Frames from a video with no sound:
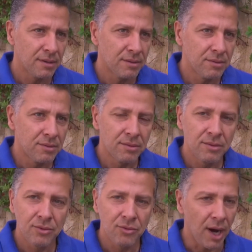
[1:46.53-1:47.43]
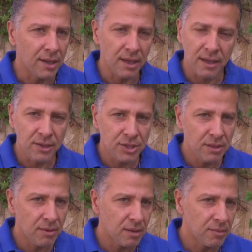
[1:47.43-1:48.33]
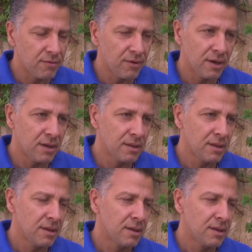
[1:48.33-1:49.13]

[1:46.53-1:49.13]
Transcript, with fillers: وعندها كل شيء بقلب الفان